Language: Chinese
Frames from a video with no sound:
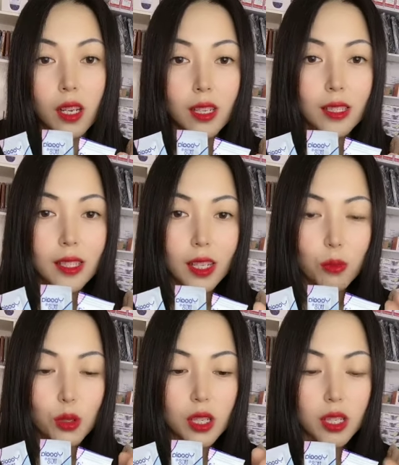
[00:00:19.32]
在你
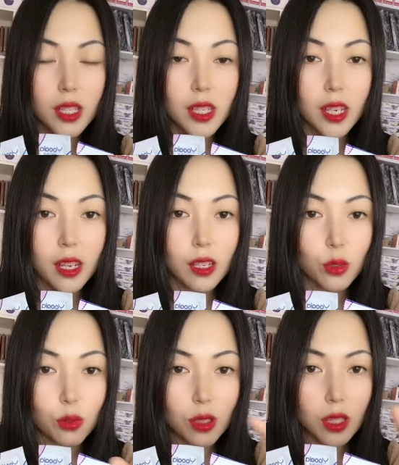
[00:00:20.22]
们吃前，就
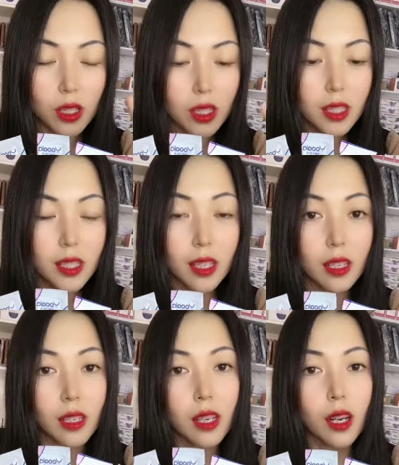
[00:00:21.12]
是吃这些
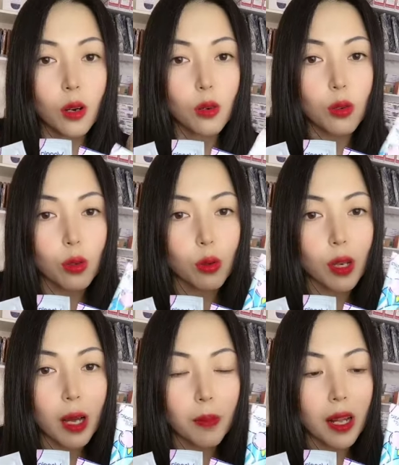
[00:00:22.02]
火锅
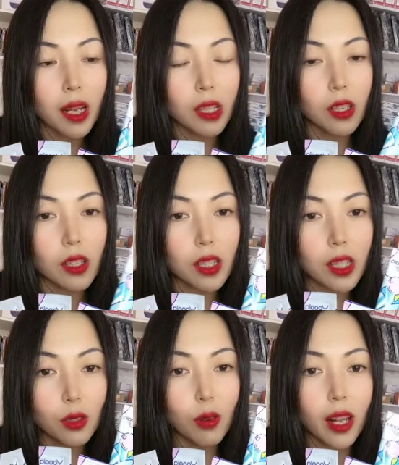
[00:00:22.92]
呀、麻辣烫之前，
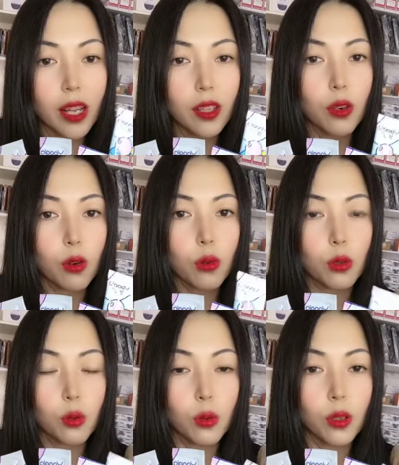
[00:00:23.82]
就来一条果
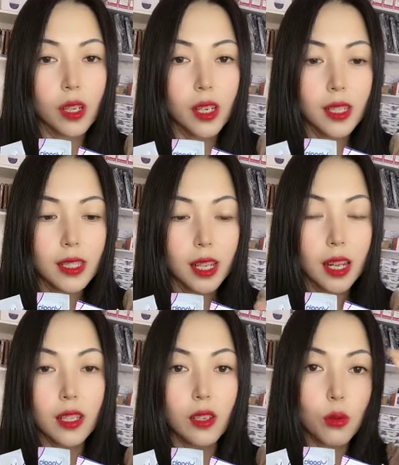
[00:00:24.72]
冻，先来一
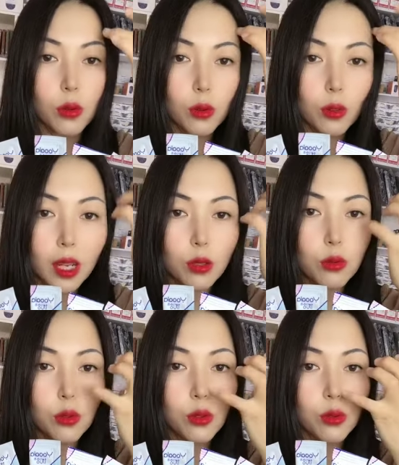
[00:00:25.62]
条果冻，它左
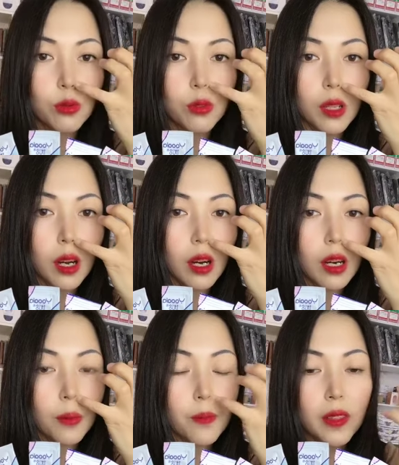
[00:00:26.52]
右阻糖啊。
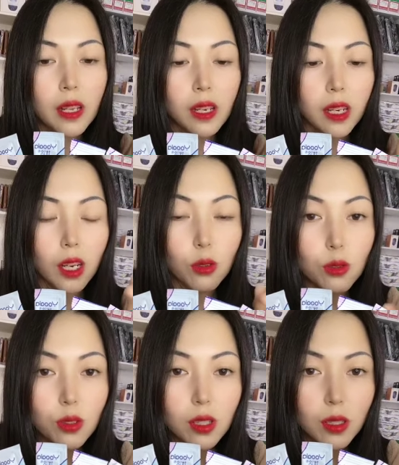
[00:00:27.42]
然后就
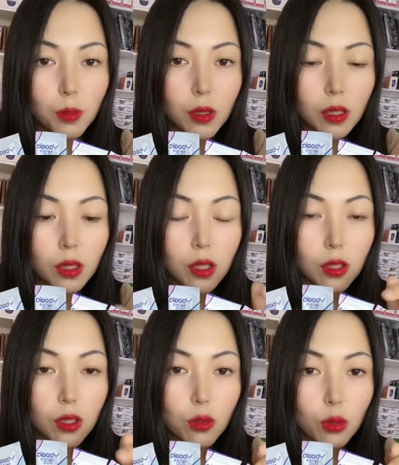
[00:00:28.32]
是你们
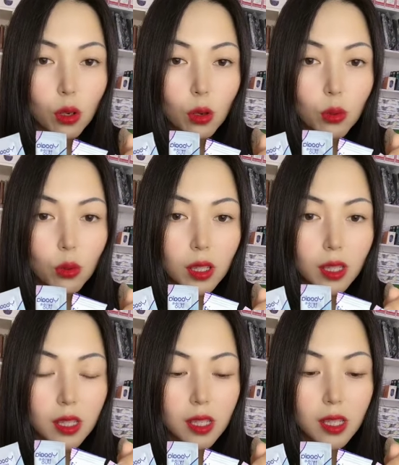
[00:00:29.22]
收到货的
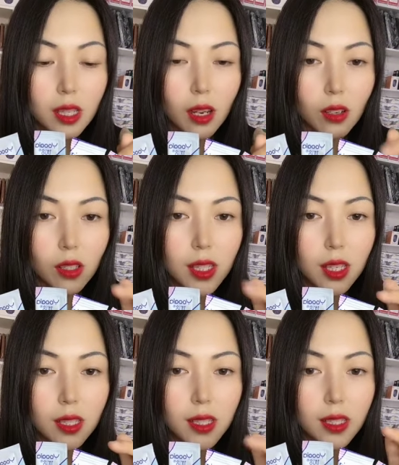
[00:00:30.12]
这些啊，前
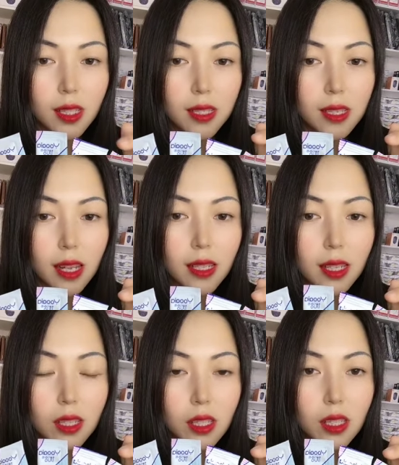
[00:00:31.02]
期前三天
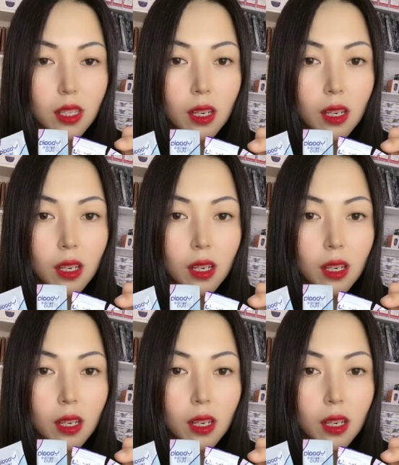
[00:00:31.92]
记着，